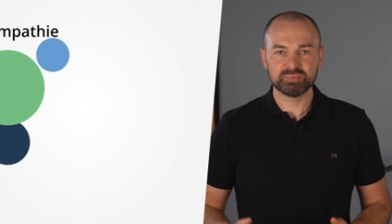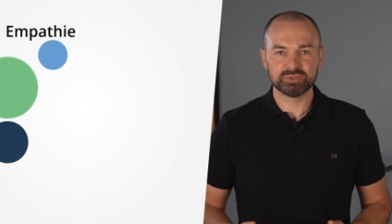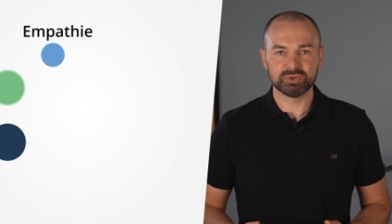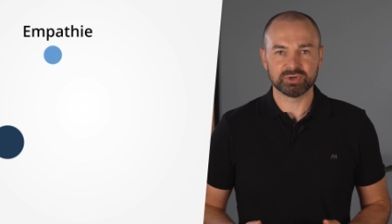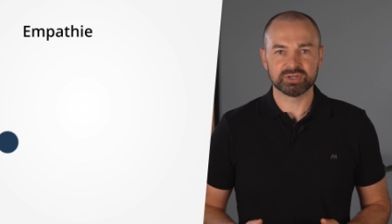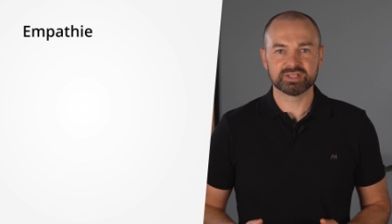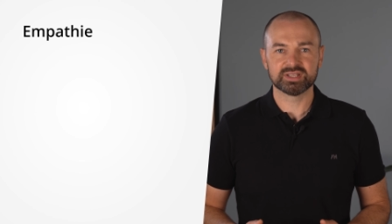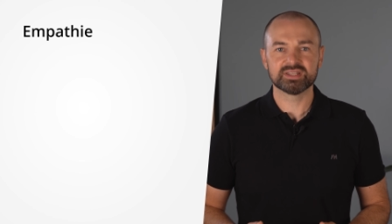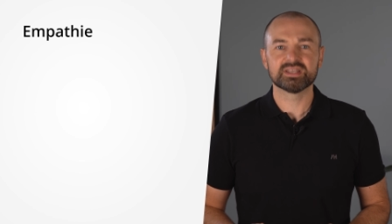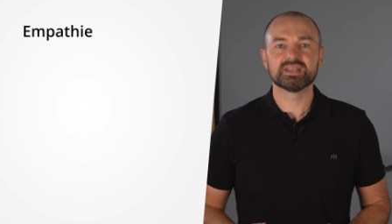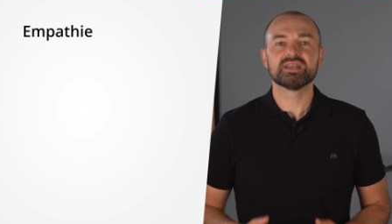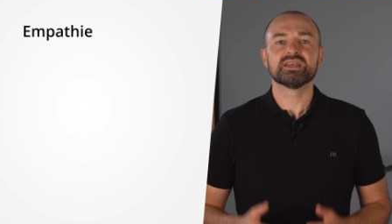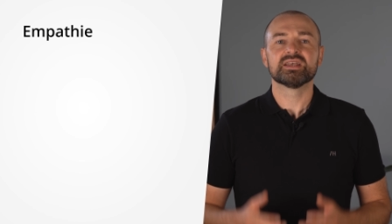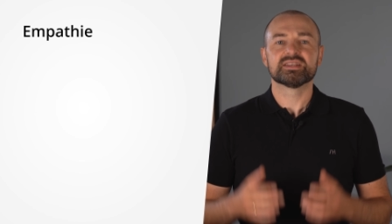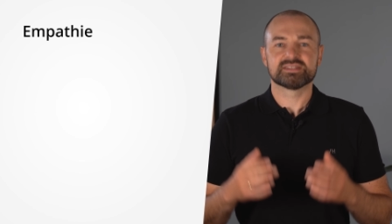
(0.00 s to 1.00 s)
bedeutet,
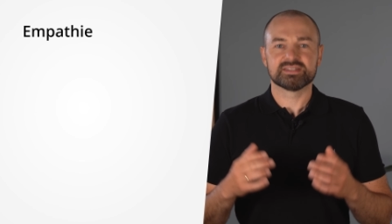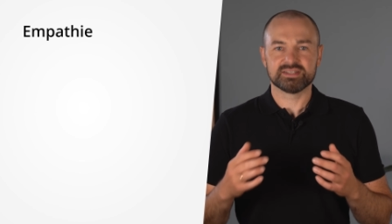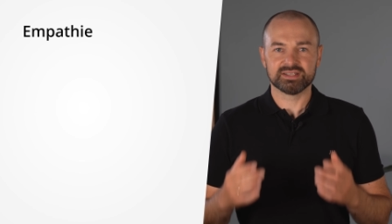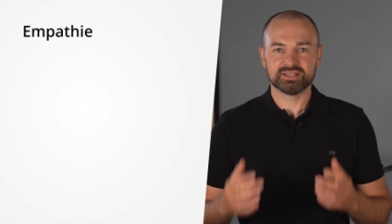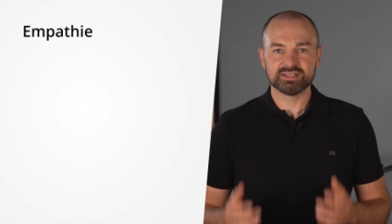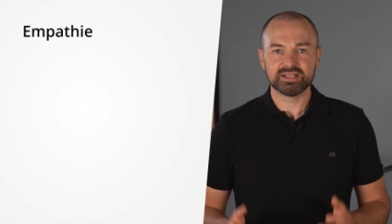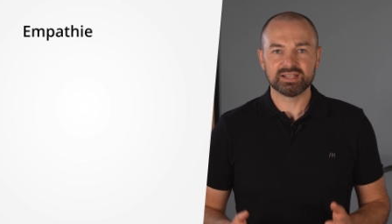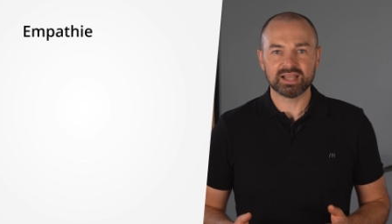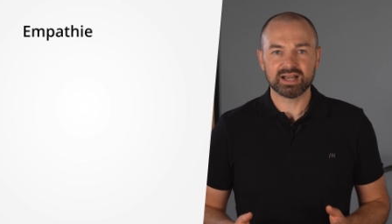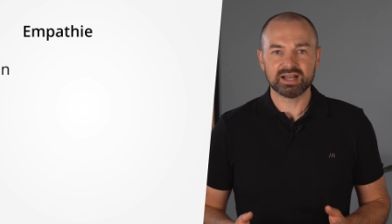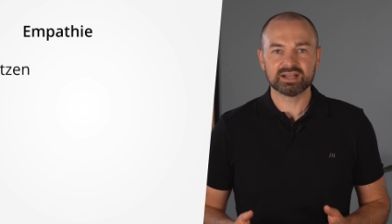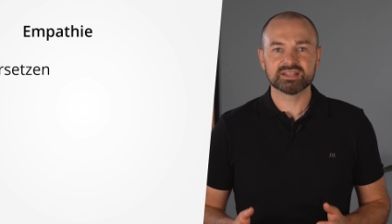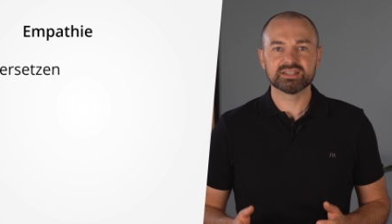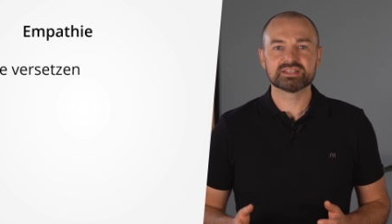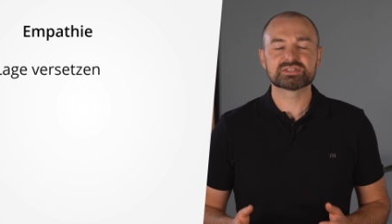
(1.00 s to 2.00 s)
sich in die
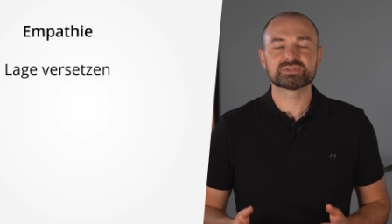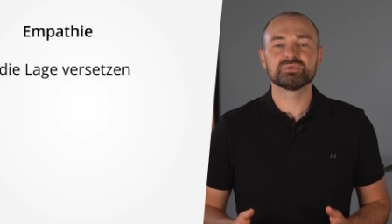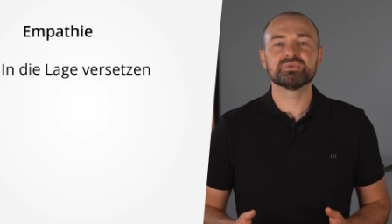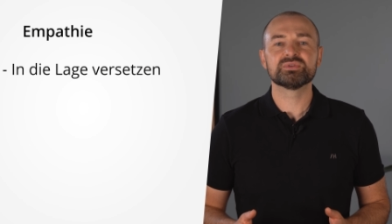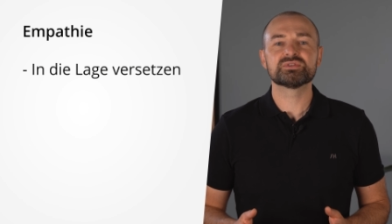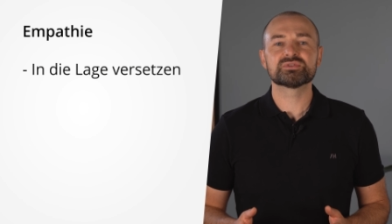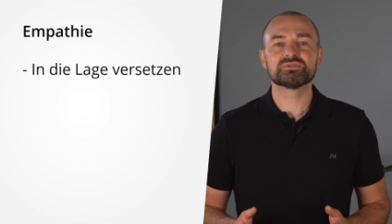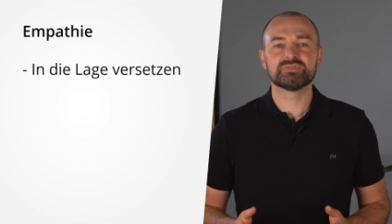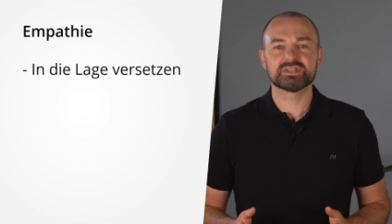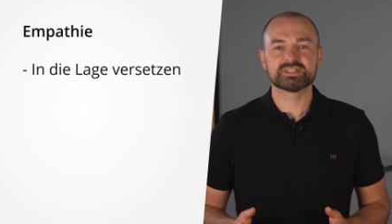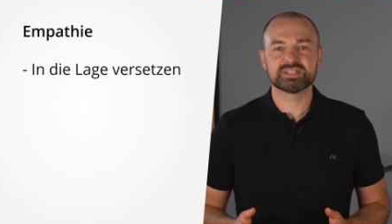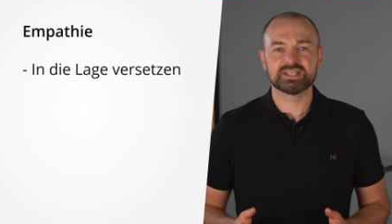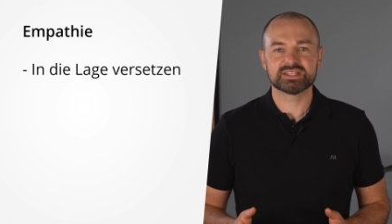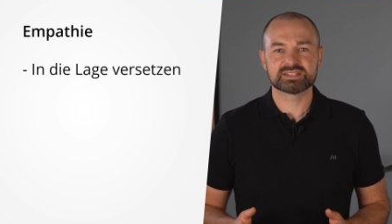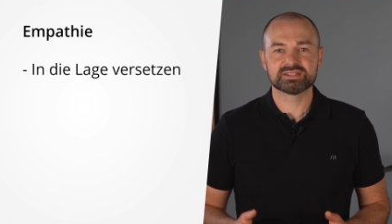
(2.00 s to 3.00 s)
Lage des Kunden zu
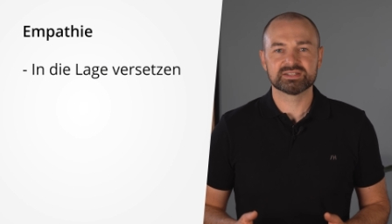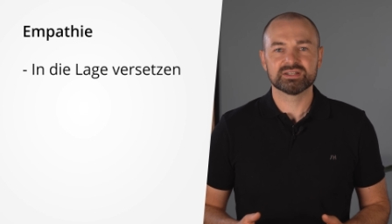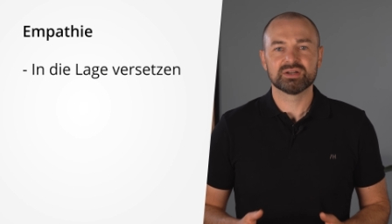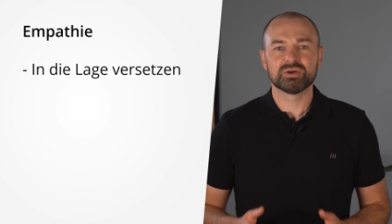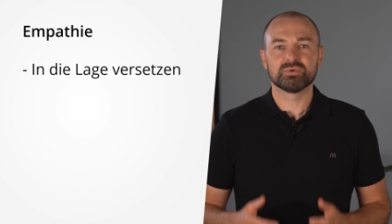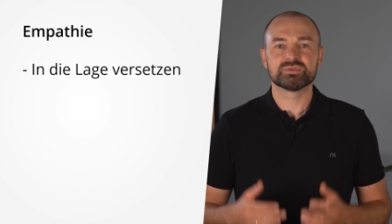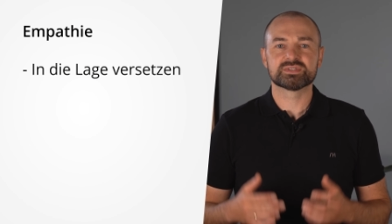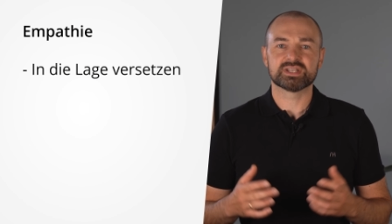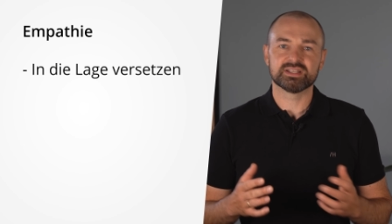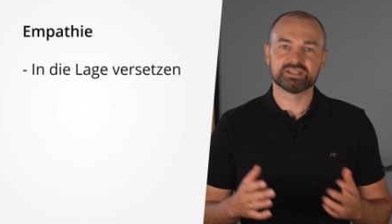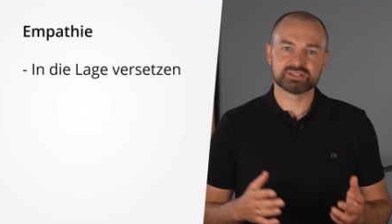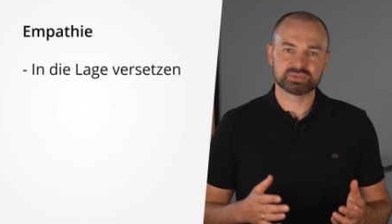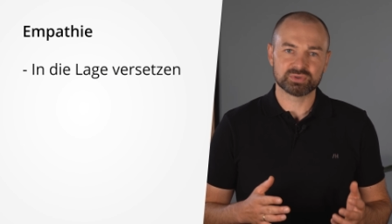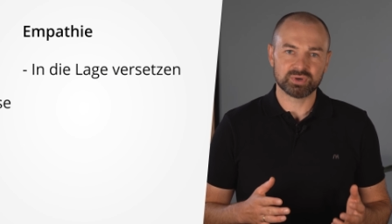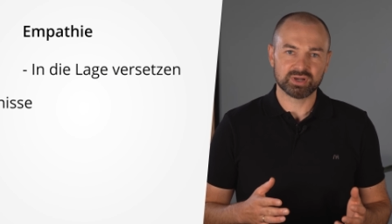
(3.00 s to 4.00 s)
versetzen und seine
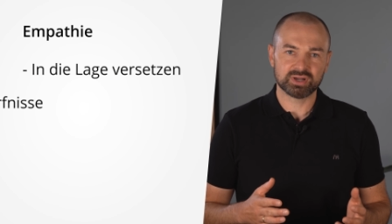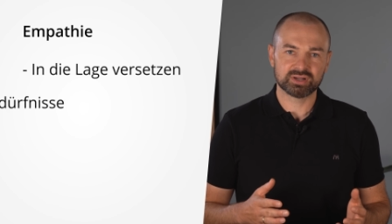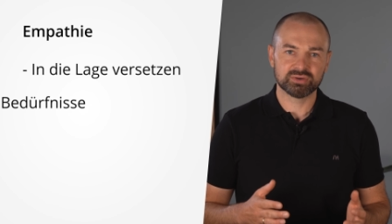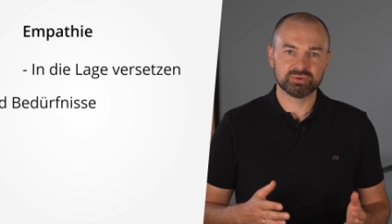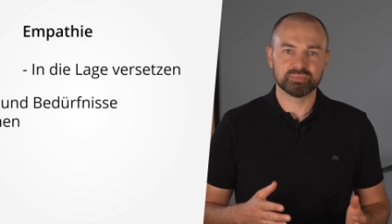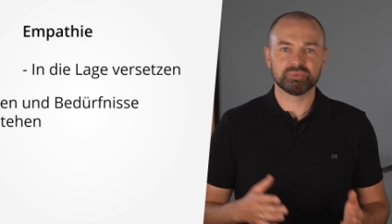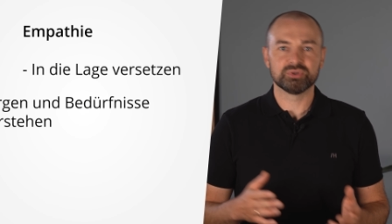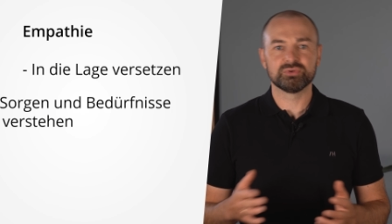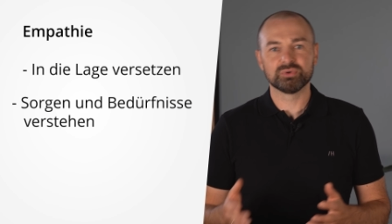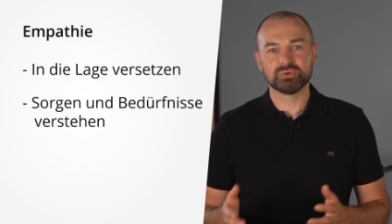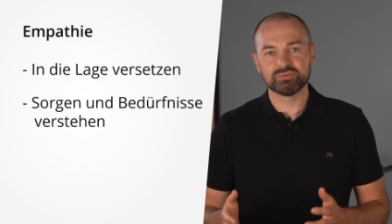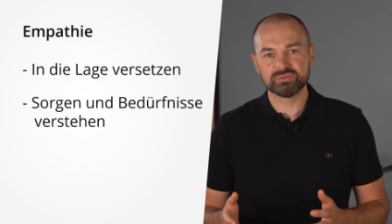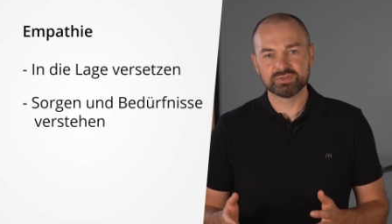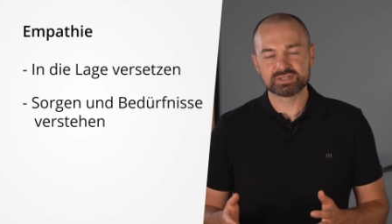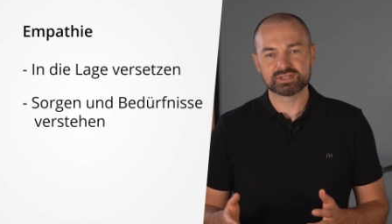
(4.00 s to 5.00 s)
Sorgen und
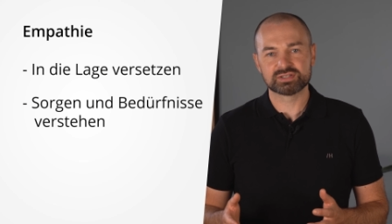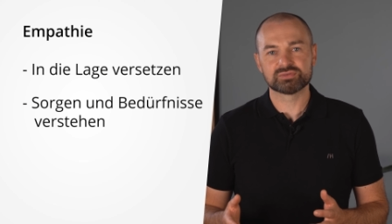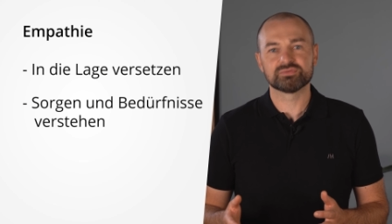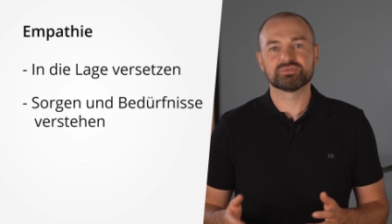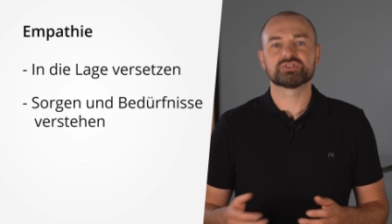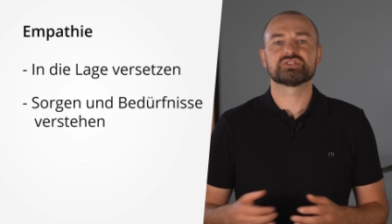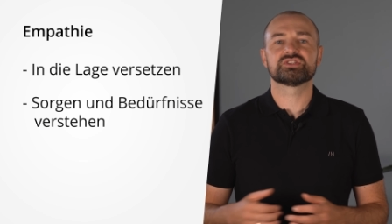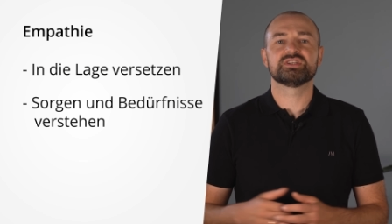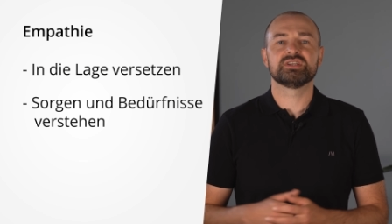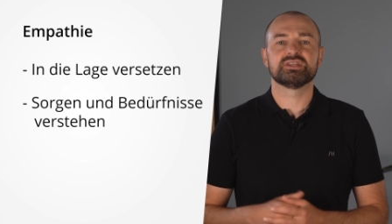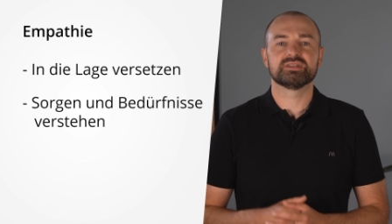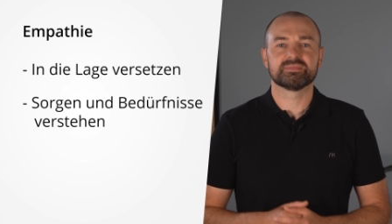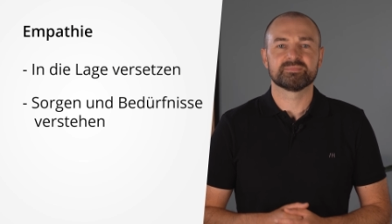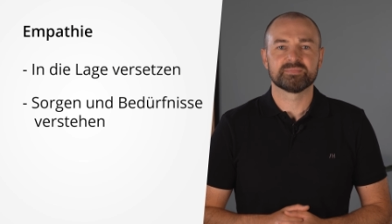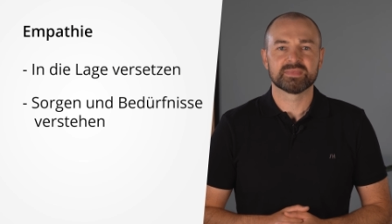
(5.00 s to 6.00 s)
Bedürfnisse zu verstehen.